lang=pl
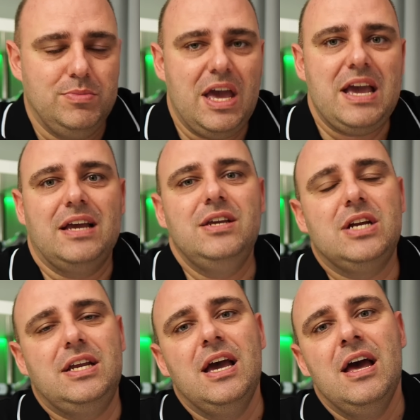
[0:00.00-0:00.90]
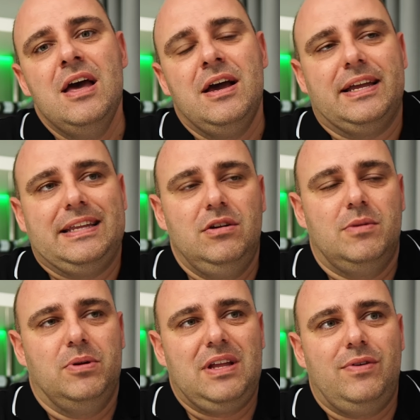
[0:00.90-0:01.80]
mniej, aniżeli
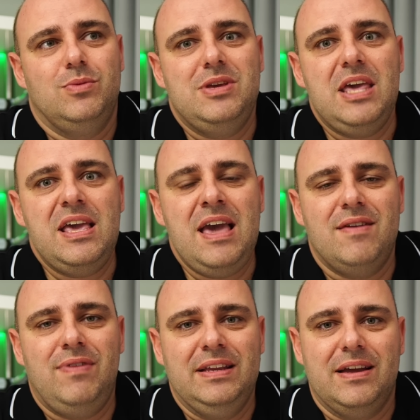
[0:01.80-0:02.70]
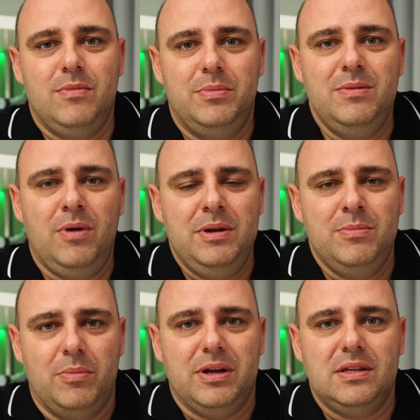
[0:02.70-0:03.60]
katalog podawał mniej nie, Waldek, moment, moment,
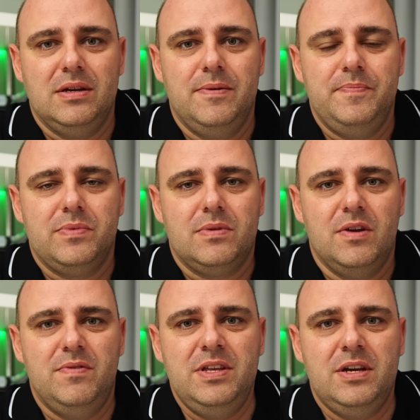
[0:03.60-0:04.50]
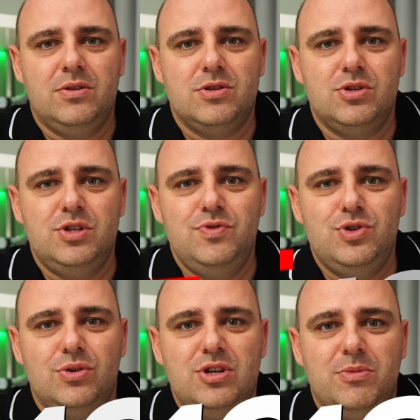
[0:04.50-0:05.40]
moment. Wynik to
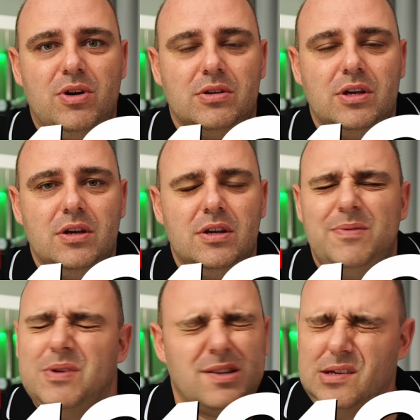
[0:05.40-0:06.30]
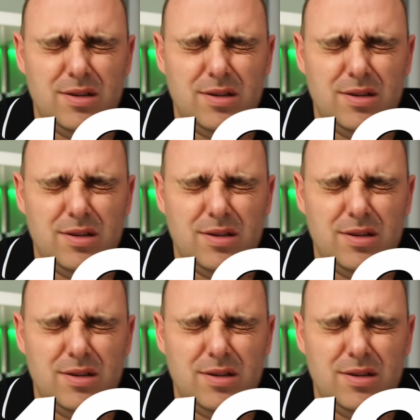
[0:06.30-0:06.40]
198 koni. Ja mówię,